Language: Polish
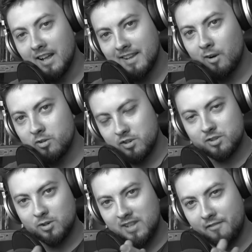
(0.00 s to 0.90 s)
Dlatego dziś
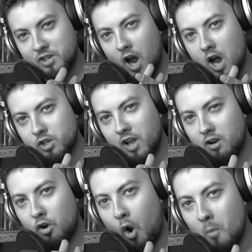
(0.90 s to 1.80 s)
zostawcie
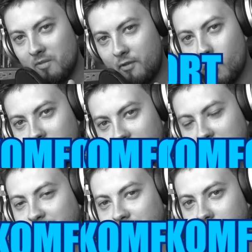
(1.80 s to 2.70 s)
hashtag komfort
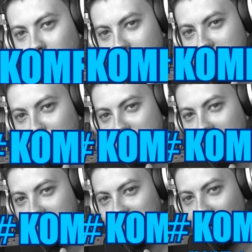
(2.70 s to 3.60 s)
Umiecie
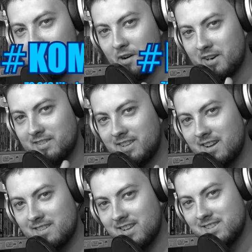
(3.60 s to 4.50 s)
napisać? Komfort?
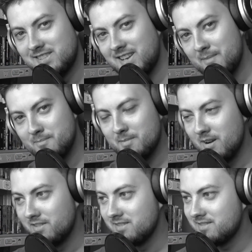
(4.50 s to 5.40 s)
Taki, taki sklep
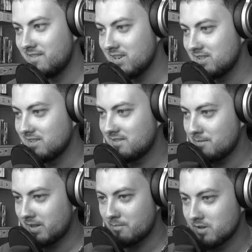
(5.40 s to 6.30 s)
meblowy? Nieważne,
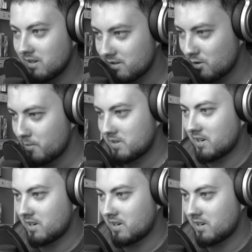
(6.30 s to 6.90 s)
chyba tam można coś kupić.